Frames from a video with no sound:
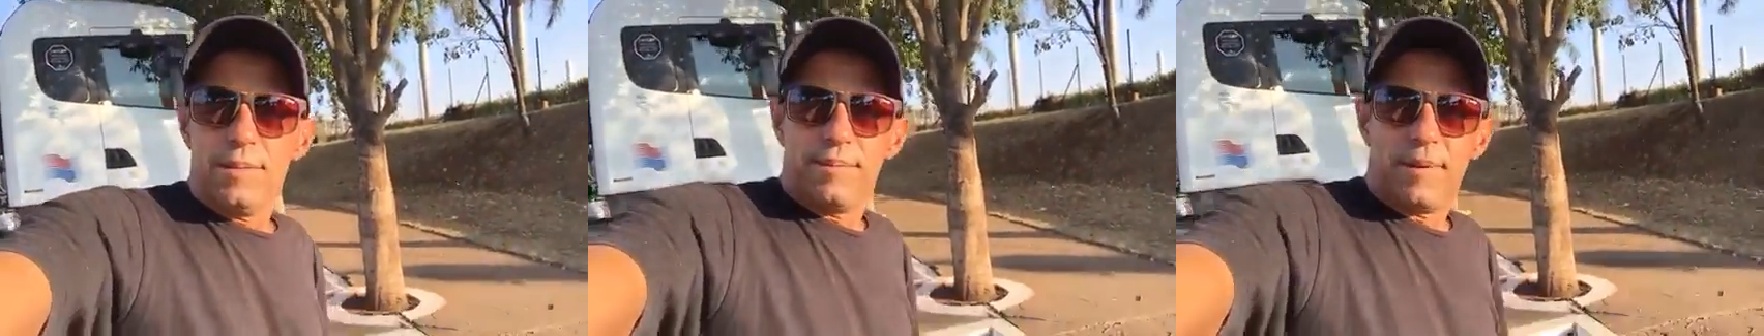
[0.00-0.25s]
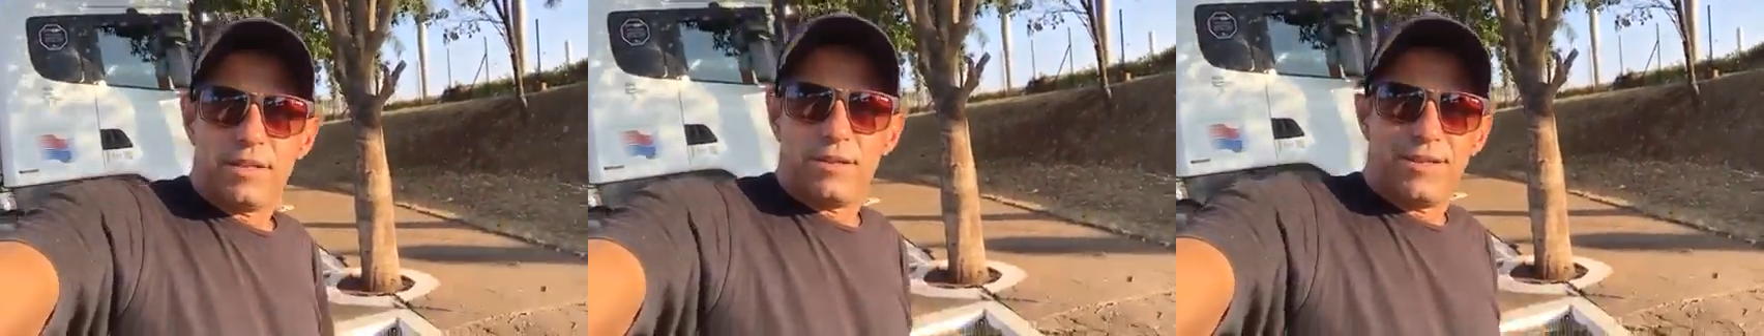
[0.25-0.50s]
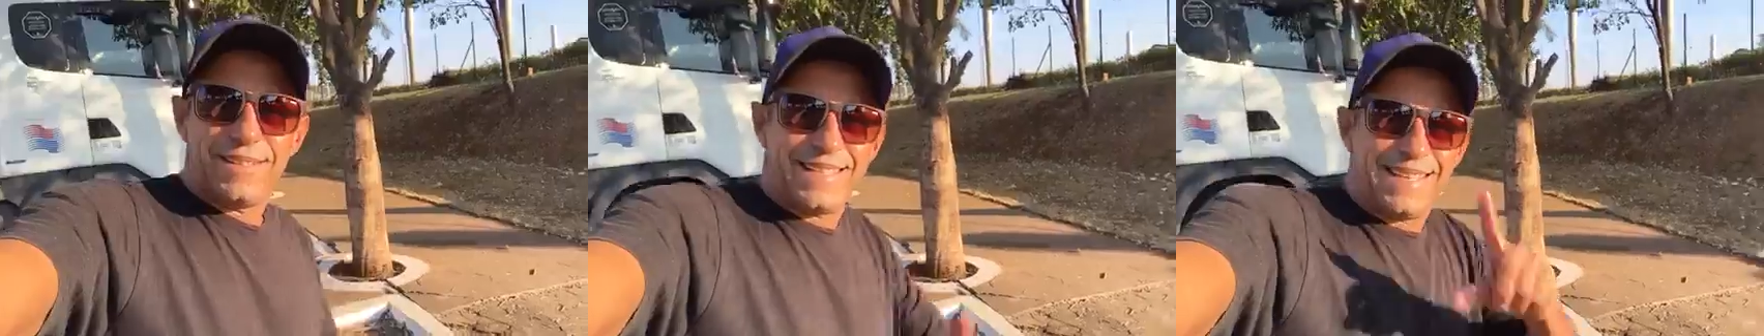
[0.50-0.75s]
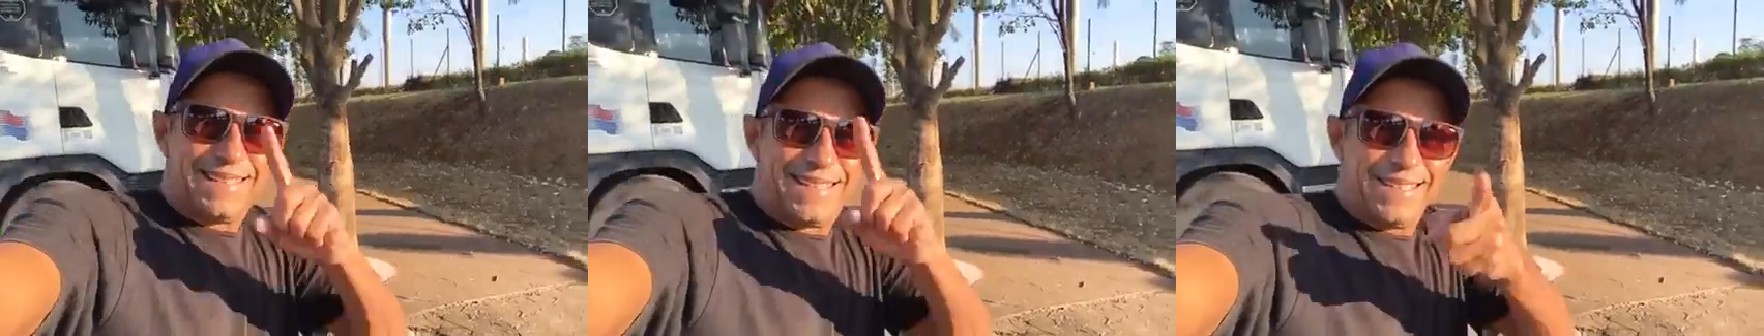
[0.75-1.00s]
Mas eu não
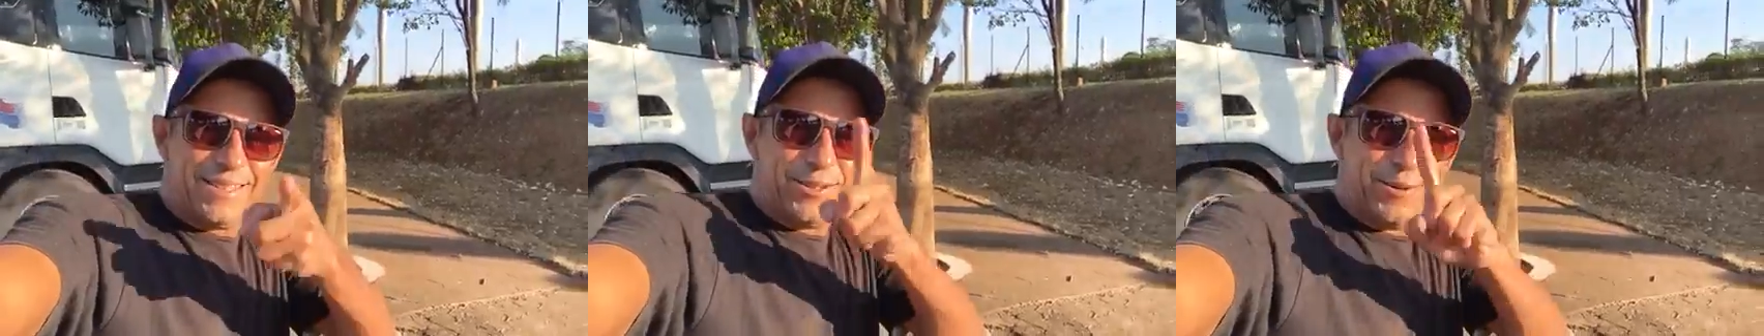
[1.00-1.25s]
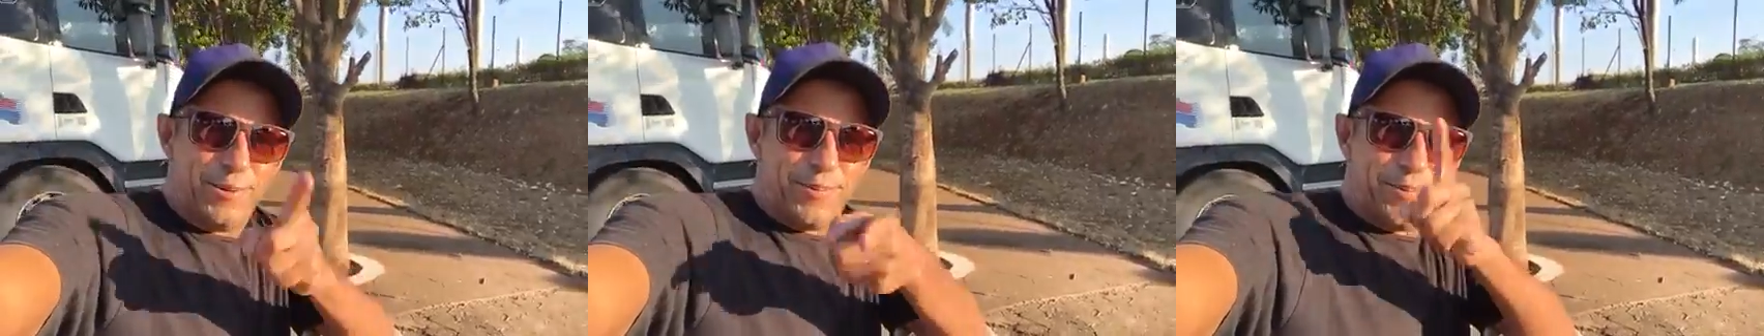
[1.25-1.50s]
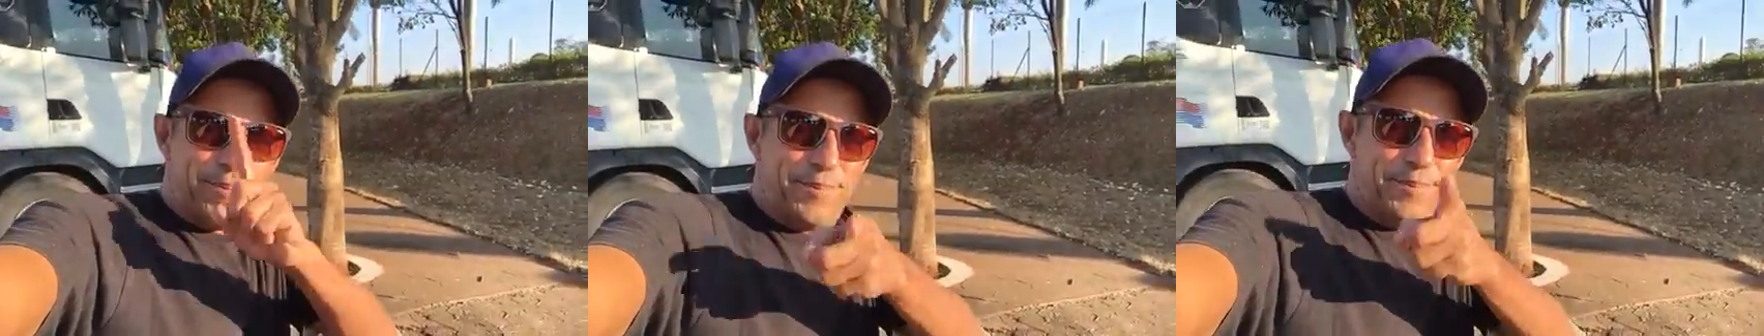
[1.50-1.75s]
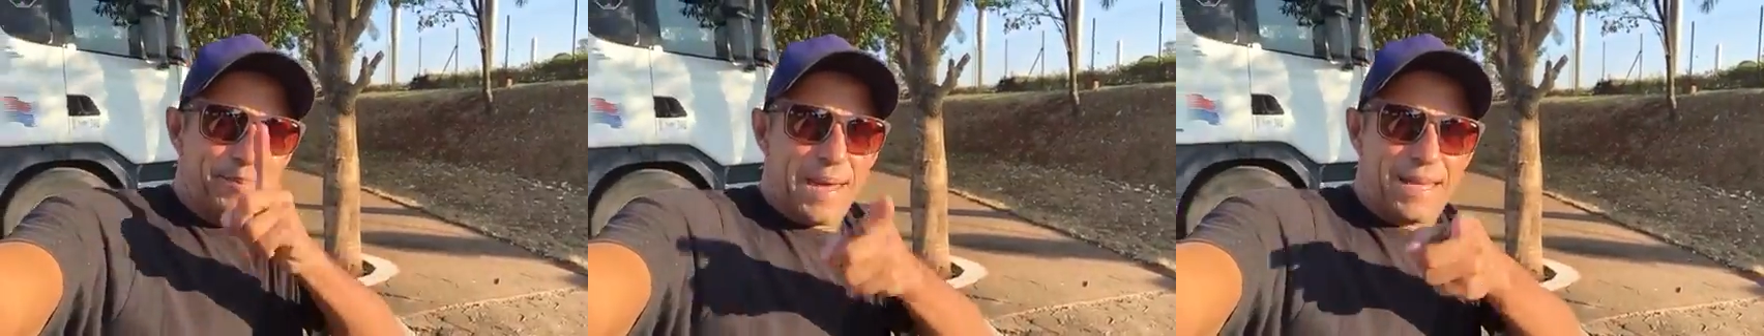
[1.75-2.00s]
esqueci do
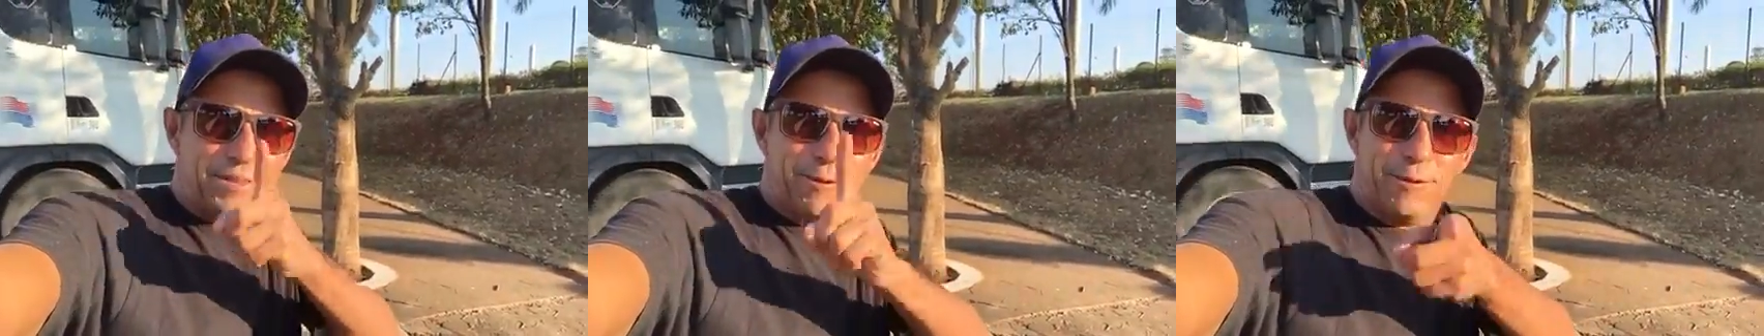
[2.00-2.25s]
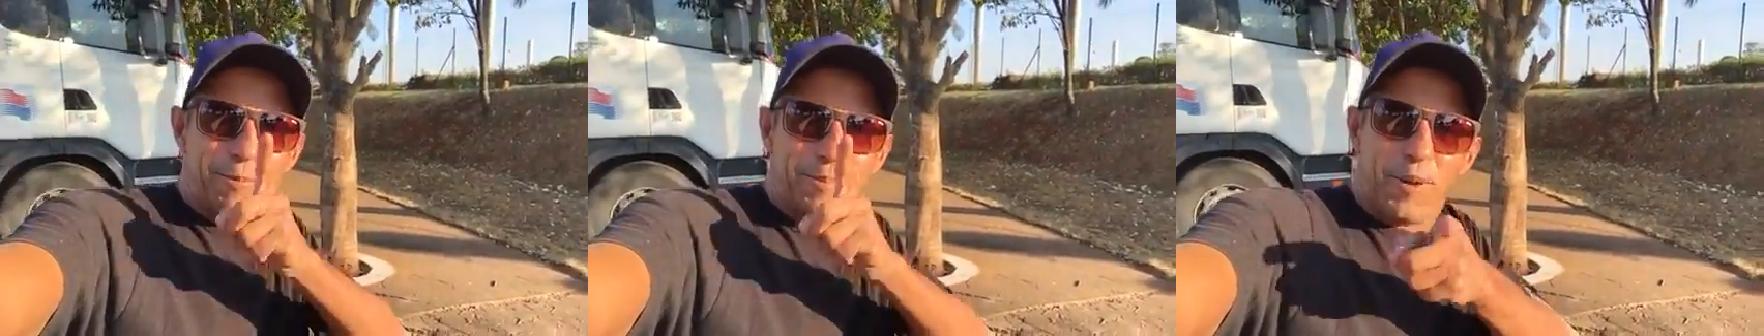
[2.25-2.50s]
Beto